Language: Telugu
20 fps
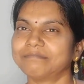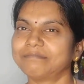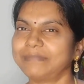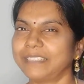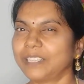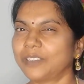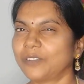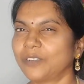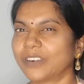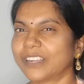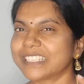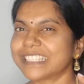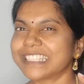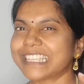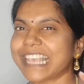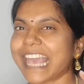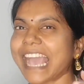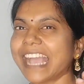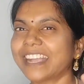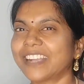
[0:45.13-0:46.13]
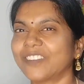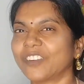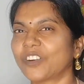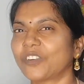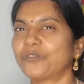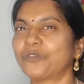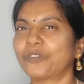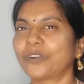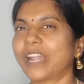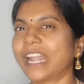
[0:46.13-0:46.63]
మీకు ఒక స్నాక్ ఒక
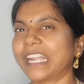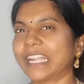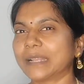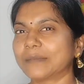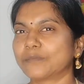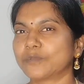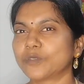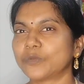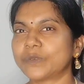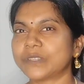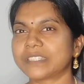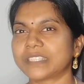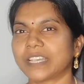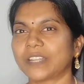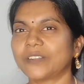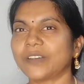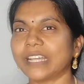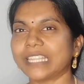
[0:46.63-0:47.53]
ఫుడ్ ఐటమ్ చూపిస్తాను